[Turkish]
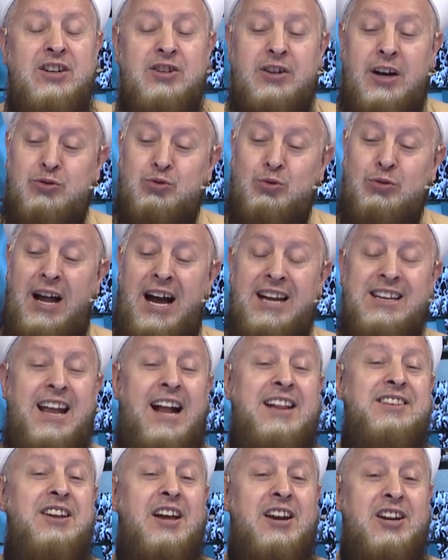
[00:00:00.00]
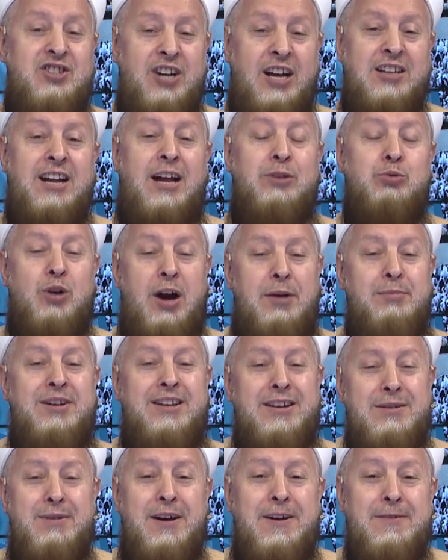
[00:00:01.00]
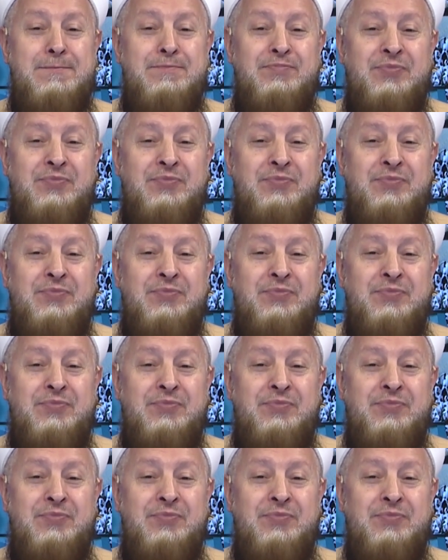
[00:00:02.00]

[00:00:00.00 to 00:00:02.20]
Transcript: Resulullah'ın geldiği yere şeytan durabilir mi?